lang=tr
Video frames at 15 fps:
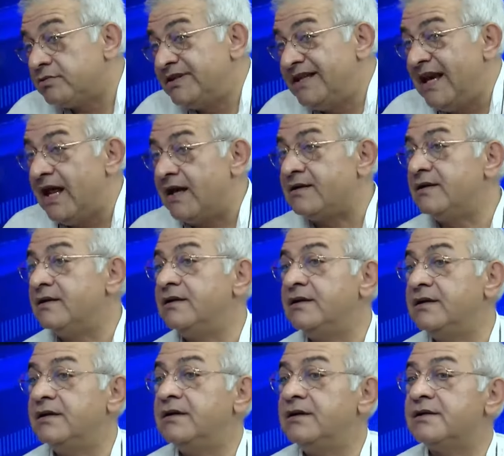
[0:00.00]
Dilek
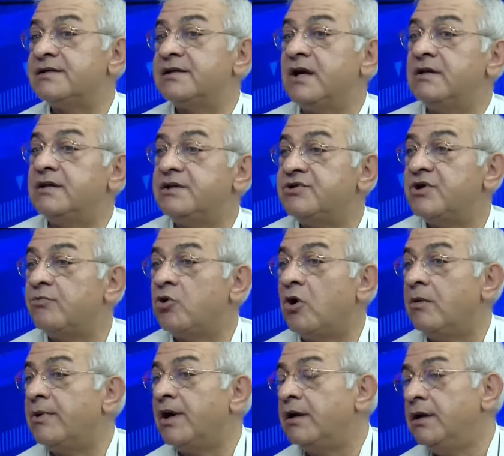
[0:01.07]
e, sadece evet, bu
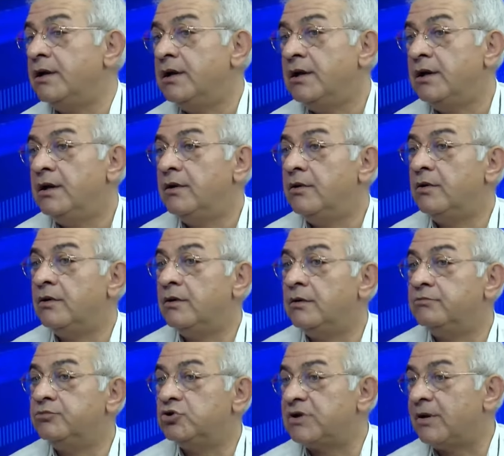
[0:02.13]
ama evet. E,
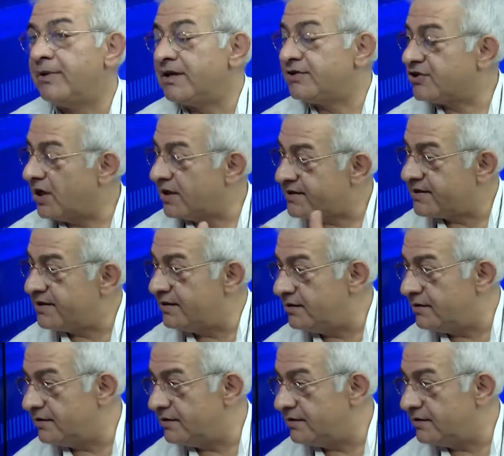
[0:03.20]
burada ben şahsi